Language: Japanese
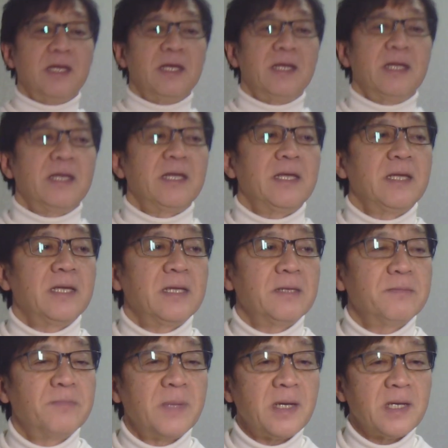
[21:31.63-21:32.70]

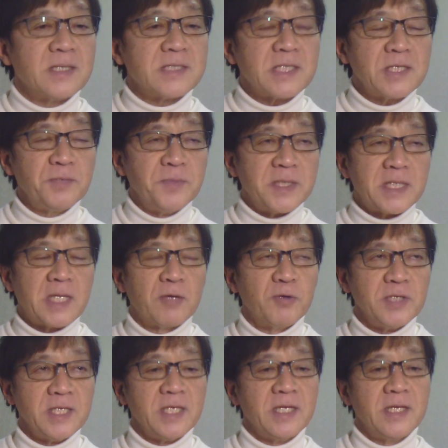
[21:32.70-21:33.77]
えー、まあ、さっきも言ったように、